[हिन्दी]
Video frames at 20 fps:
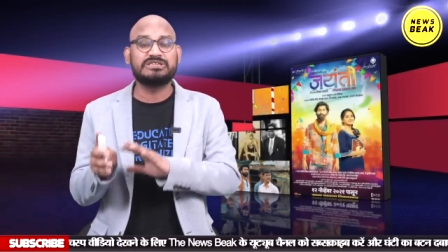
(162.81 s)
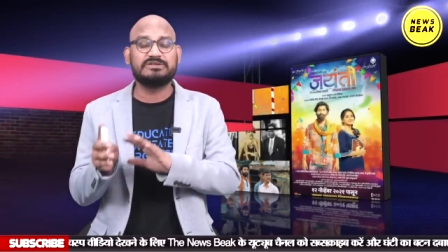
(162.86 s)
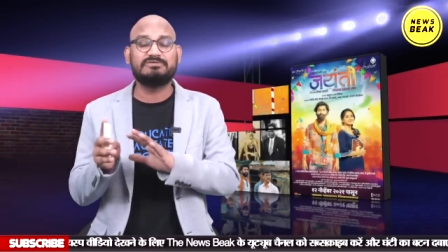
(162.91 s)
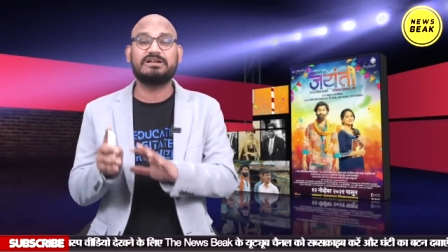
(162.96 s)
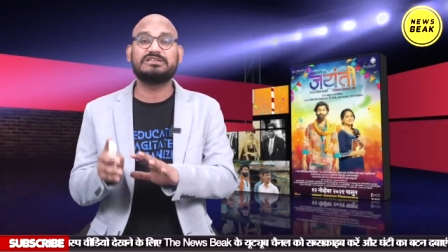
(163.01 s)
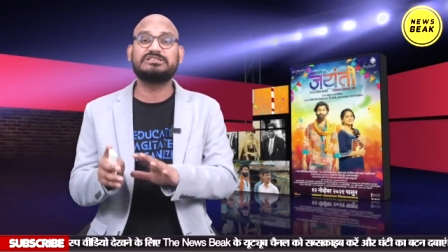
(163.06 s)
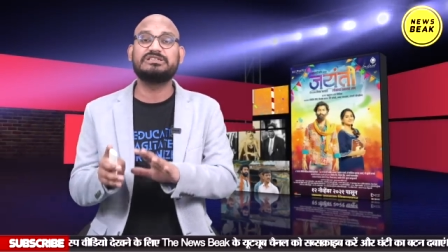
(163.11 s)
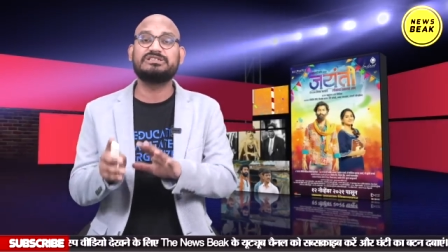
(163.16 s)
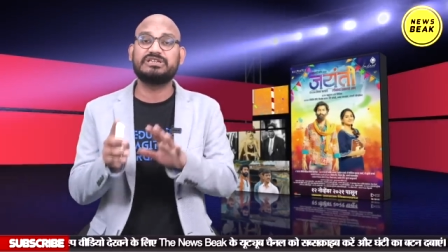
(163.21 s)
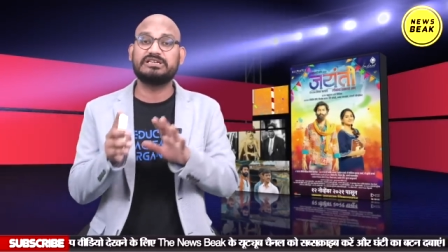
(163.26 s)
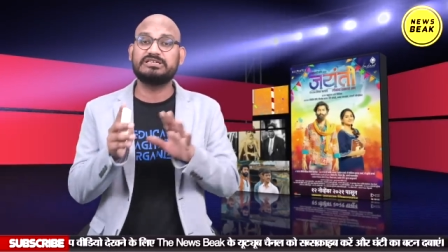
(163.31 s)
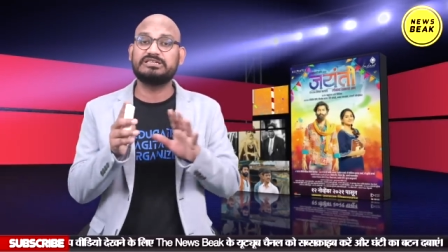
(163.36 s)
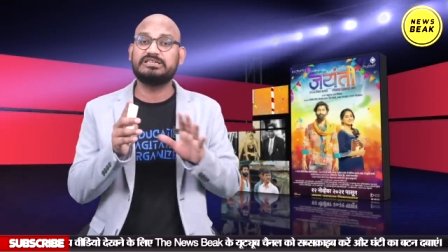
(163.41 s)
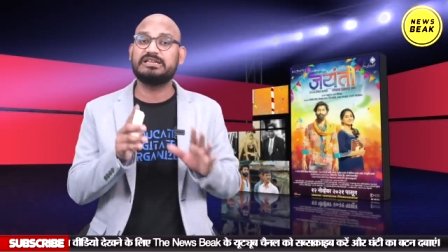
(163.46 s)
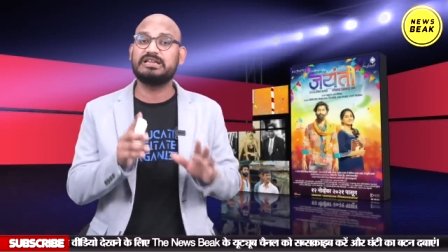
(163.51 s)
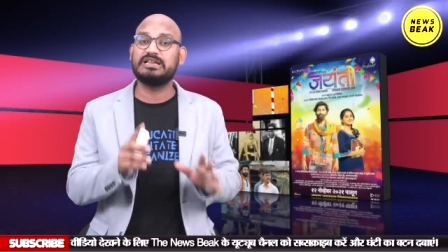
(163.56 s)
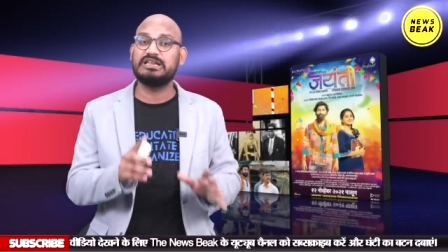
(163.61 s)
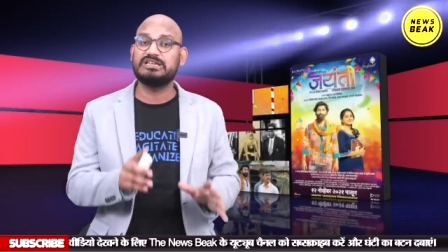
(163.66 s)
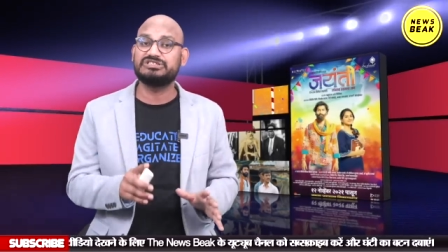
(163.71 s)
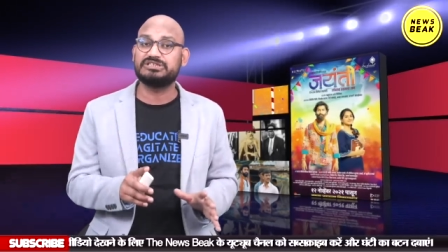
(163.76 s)
शिवाजी जयंती
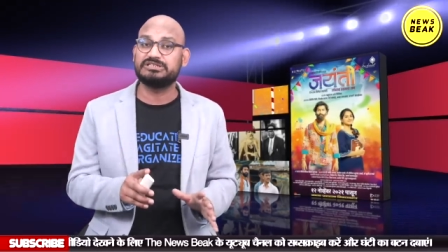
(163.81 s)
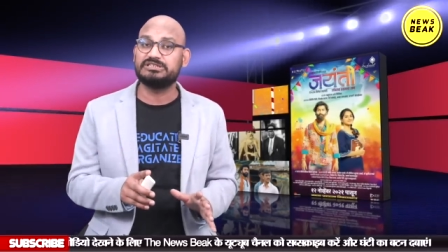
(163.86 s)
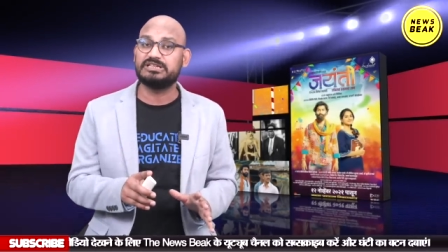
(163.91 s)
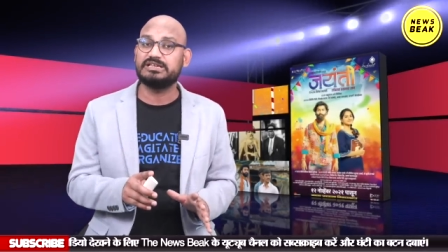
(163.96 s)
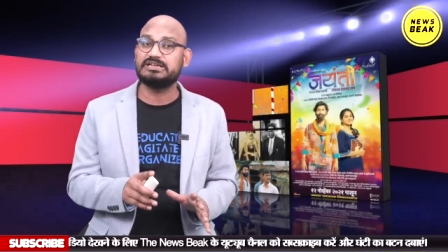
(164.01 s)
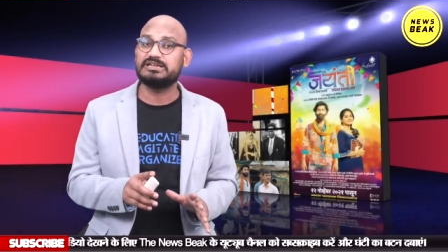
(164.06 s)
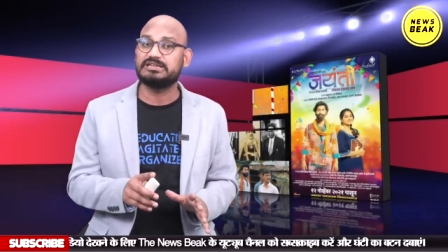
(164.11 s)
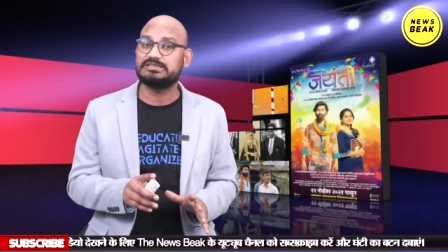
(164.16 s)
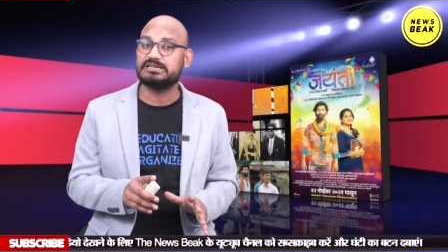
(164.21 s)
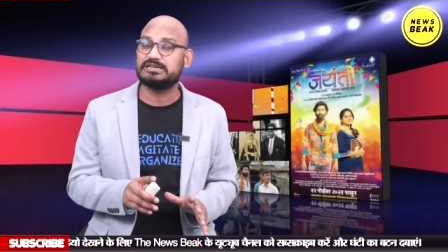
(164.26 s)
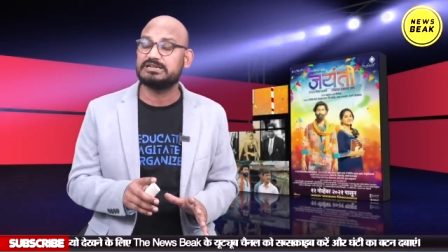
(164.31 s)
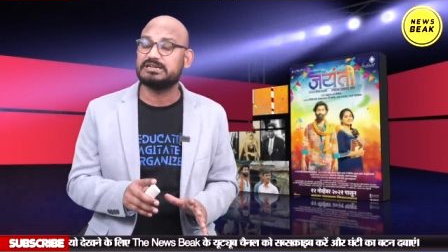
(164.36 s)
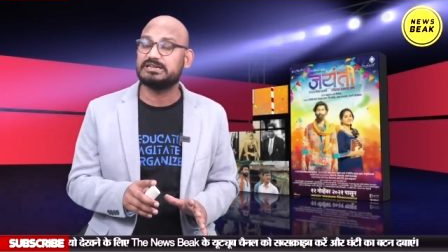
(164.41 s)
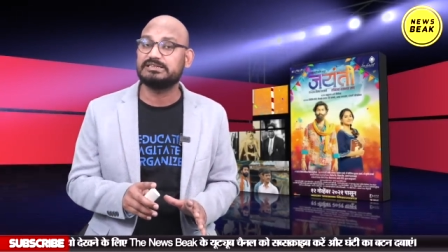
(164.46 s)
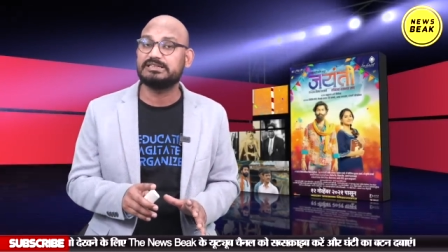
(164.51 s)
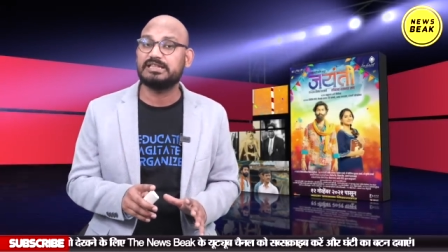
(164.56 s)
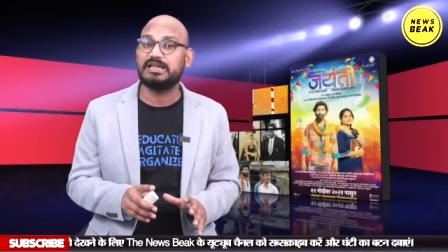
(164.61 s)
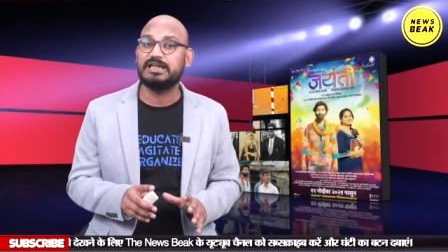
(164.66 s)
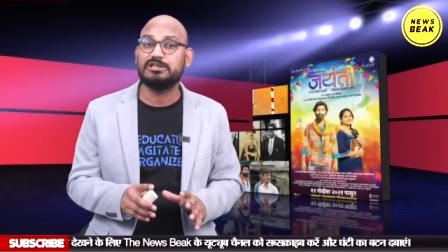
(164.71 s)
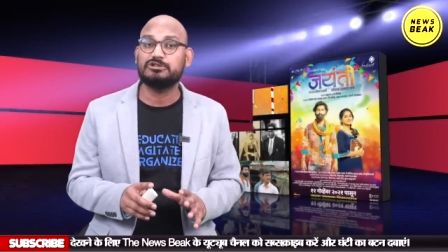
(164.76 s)
के लिए चंदा इकट्ठा
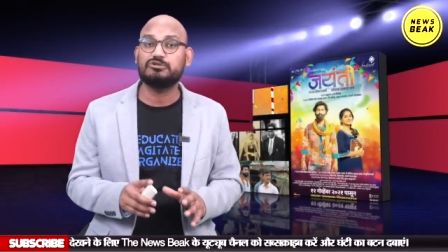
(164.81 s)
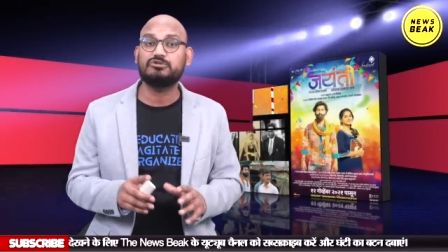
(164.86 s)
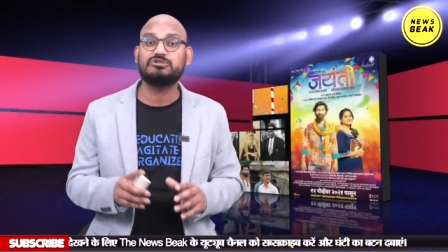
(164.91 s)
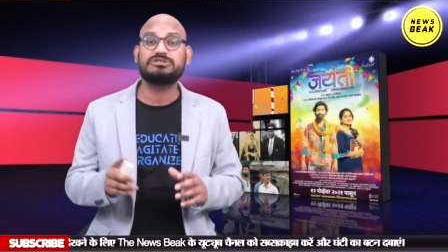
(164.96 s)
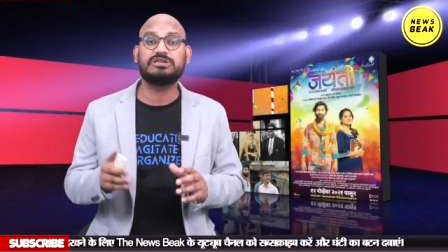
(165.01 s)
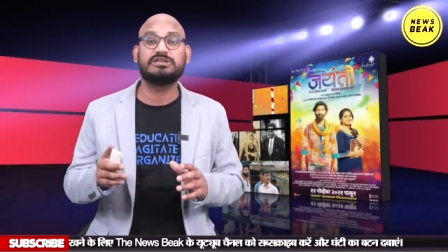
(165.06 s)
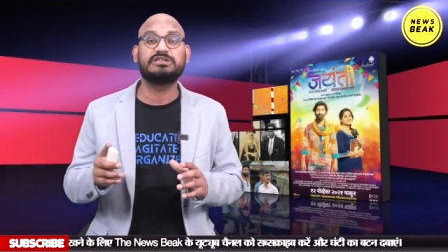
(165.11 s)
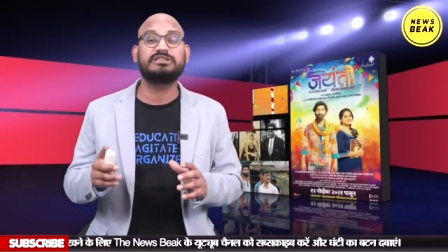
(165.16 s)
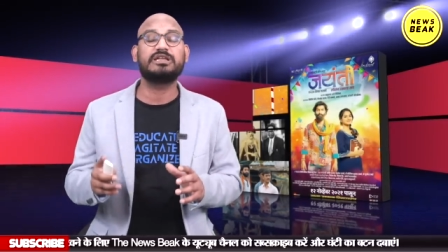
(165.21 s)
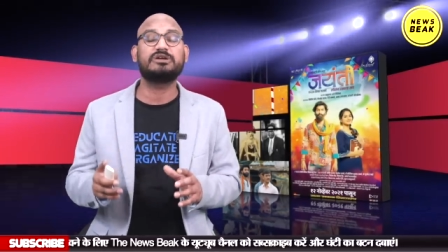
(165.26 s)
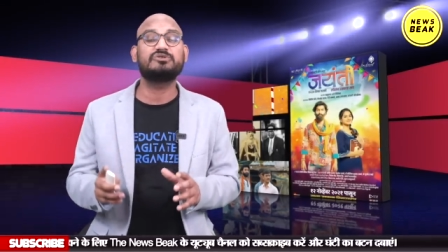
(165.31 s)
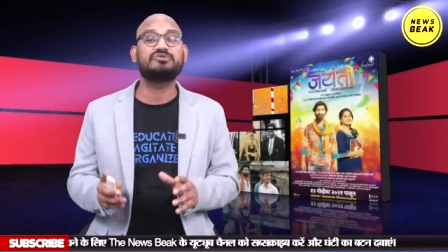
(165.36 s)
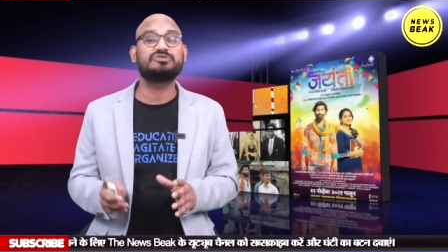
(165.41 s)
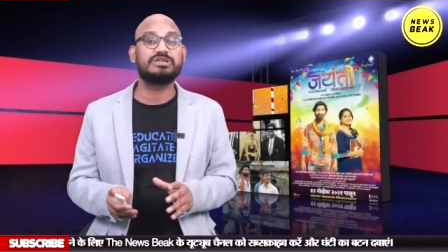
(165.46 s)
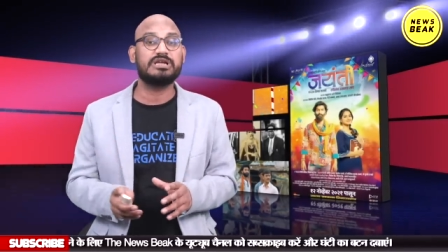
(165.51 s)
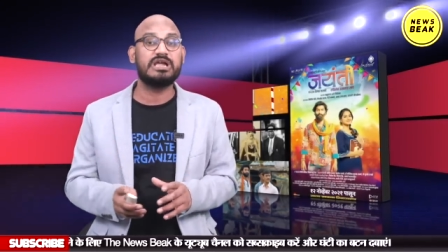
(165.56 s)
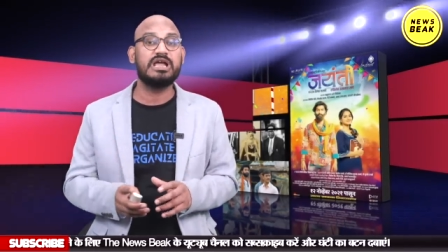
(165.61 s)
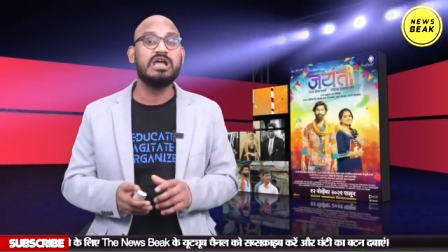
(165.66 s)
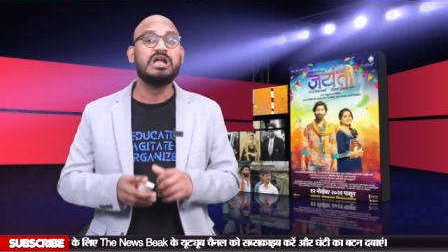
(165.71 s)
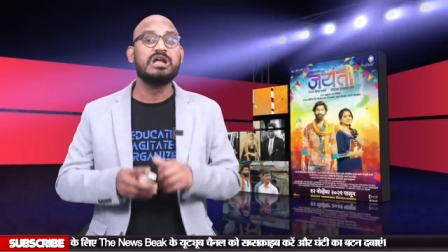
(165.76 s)
करता है तो संत्या
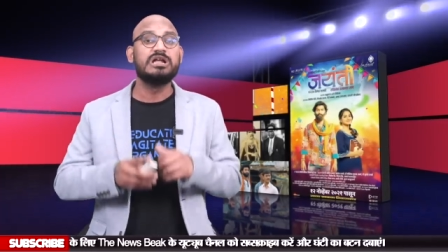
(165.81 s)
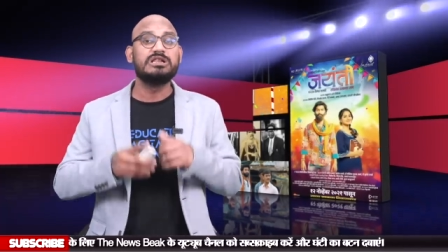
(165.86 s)
उससे